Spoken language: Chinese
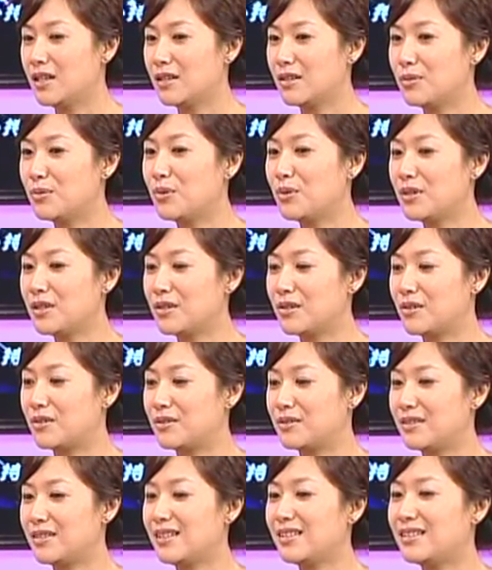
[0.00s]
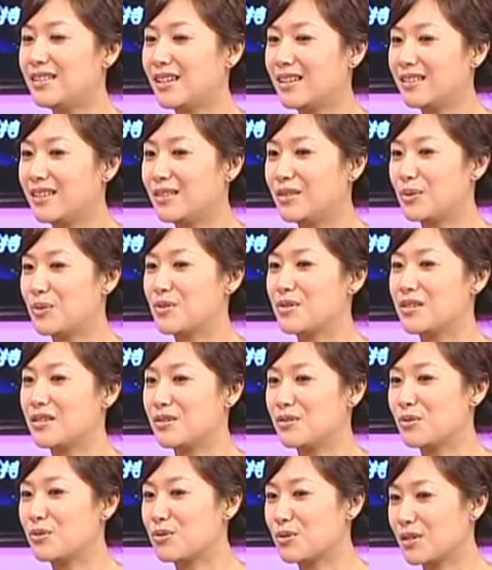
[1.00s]
那如果有一点点东西，
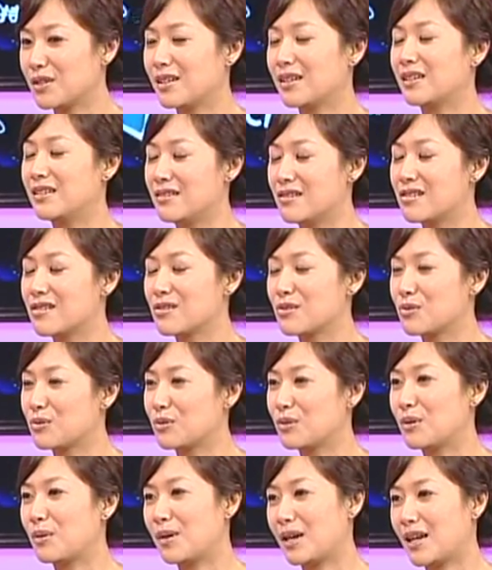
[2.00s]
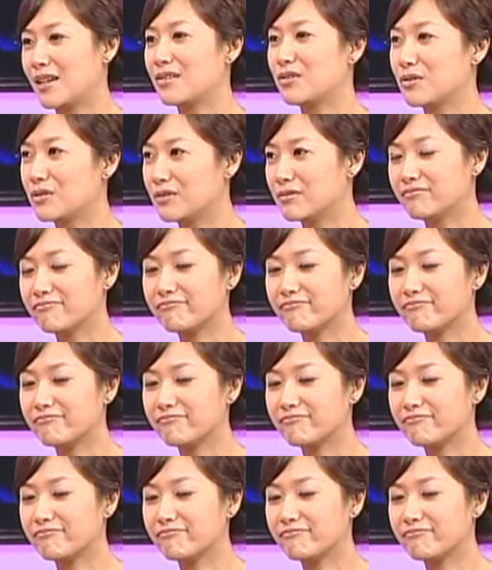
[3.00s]
你就觉得很知足的话，就。